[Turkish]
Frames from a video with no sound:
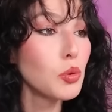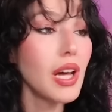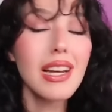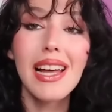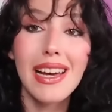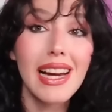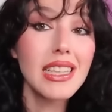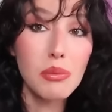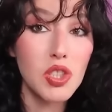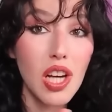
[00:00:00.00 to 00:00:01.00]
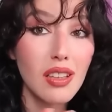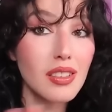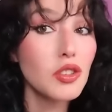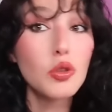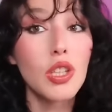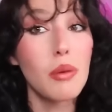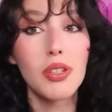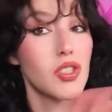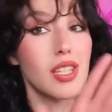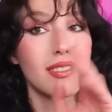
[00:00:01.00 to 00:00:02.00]
Bunlarla herhangi bir canlının
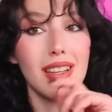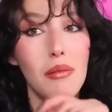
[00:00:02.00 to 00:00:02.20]
yürüyebileceğini